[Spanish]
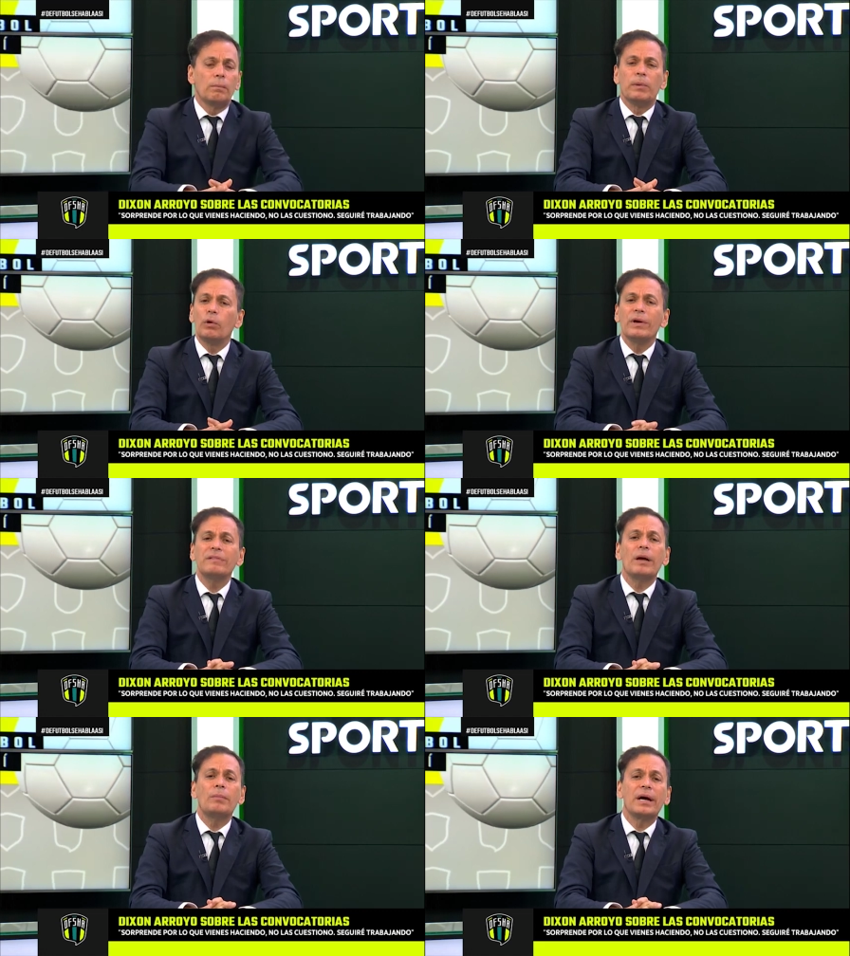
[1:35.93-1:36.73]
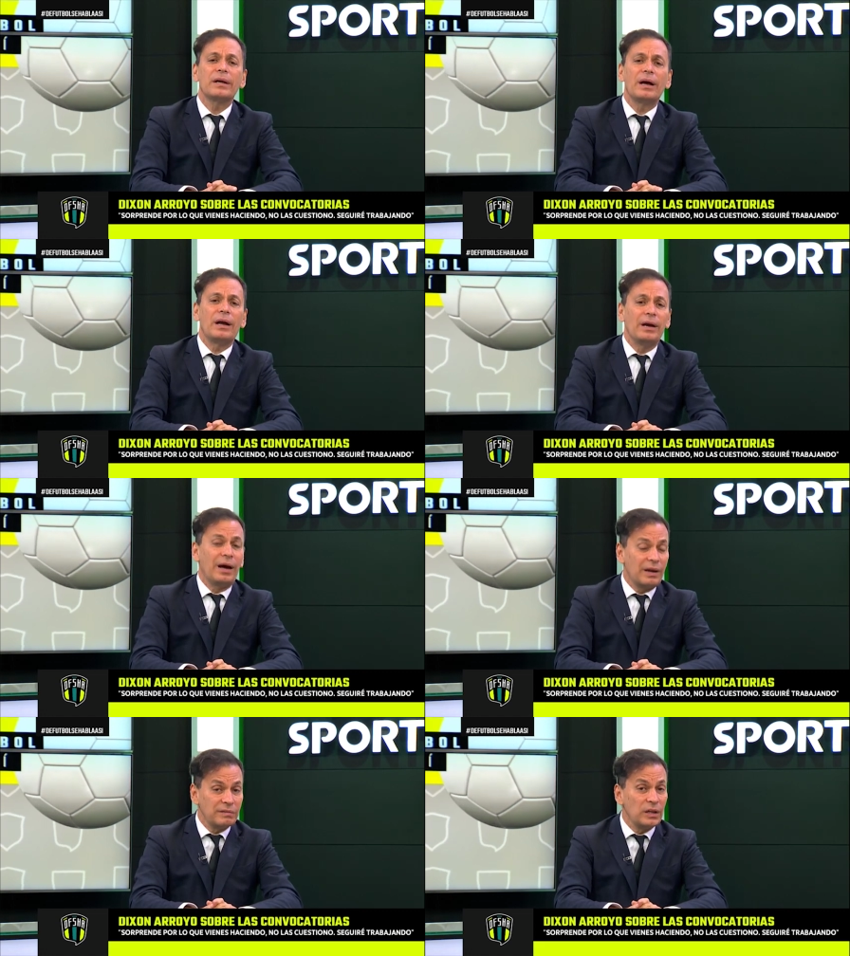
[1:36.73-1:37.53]
Pero esa marca
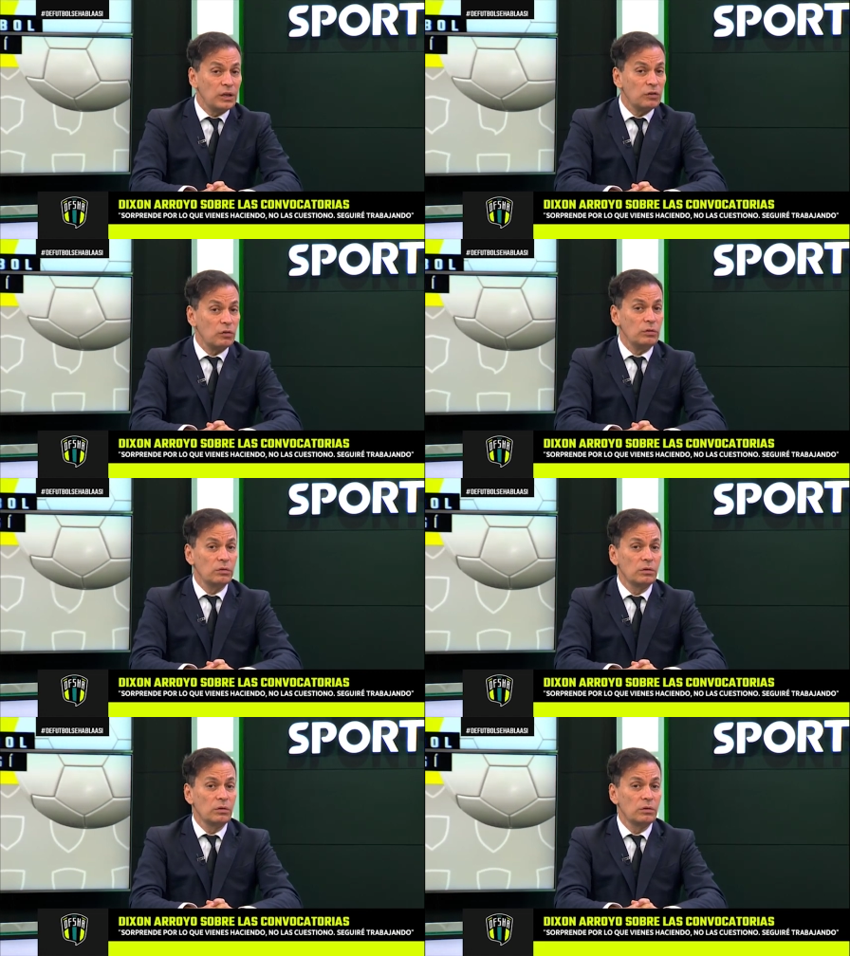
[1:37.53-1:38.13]
la hace Dixon.